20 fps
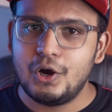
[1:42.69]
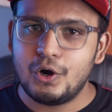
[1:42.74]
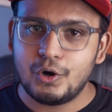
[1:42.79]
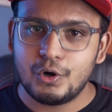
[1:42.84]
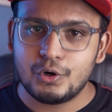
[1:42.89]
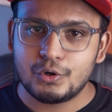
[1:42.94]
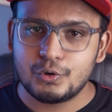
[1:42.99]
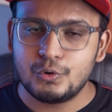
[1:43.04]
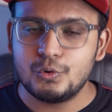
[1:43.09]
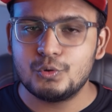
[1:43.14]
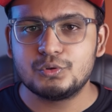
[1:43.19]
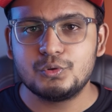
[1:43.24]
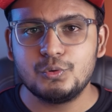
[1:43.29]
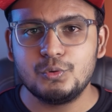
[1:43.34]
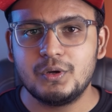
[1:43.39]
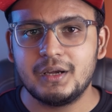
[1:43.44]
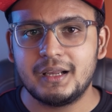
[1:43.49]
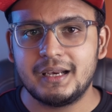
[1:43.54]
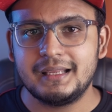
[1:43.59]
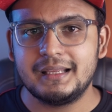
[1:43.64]
और गो थ्रू
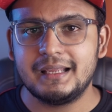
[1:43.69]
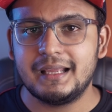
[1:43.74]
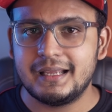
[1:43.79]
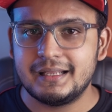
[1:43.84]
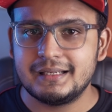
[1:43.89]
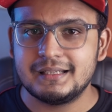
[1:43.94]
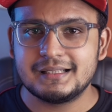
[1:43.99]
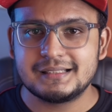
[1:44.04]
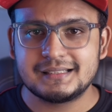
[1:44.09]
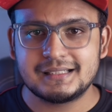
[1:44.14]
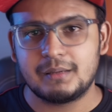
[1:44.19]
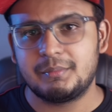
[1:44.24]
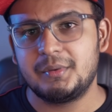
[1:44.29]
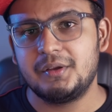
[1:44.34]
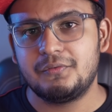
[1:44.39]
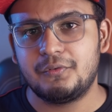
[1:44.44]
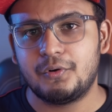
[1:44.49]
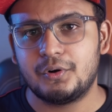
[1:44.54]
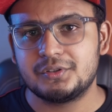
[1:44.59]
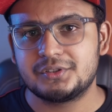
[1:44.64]
करेंगे इन सभी
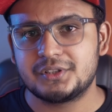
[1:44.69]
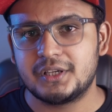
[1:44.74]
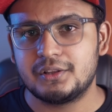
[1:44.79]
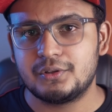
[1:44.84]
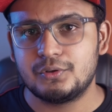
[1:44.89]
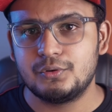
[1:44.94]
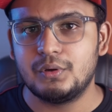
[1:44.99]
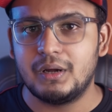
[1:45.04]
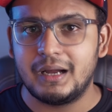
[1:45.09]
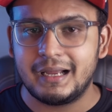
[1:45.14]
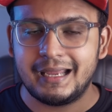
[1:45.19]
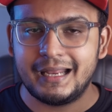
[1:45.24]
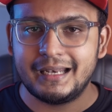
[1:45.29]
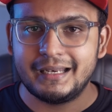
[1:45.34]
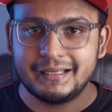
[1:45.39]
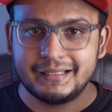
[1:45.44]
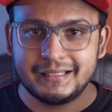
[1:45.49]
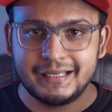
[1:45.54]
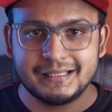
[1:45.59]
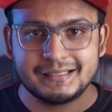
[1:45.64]
फॉन्ट्स के थ्रू अगेन
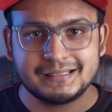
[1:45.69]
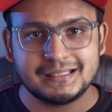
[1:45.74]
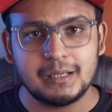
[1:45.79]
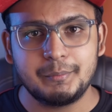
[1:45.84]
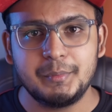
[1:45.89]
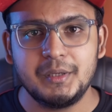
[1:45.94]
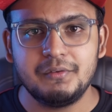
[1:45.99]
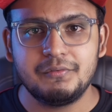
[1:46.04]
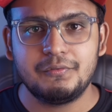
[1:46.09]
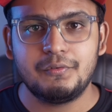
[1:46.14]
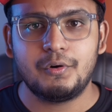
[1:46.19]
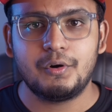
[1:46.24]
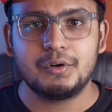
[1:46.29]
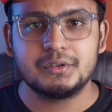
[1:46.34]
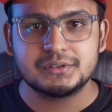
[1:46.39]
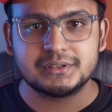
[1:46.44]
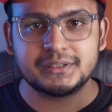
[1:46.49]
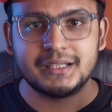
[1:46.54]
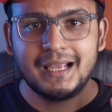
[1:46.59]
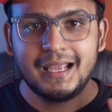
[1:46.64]
ये सभी
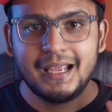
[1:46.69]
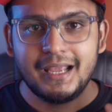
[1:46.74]
फॉन्ट्स